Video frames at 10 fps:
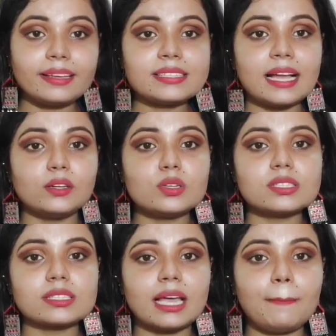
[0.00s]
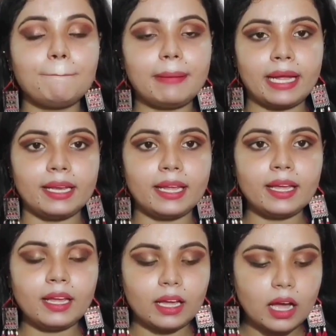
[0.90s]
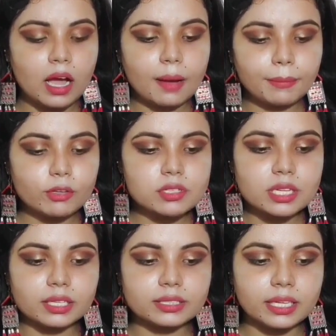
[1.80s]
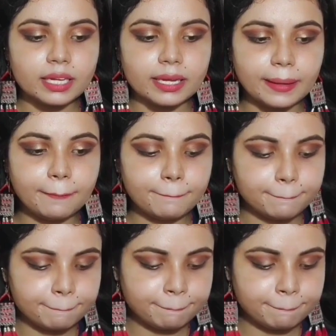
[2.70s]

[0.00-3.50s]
आई शेडोज के पहले हम यूज़ करते हैं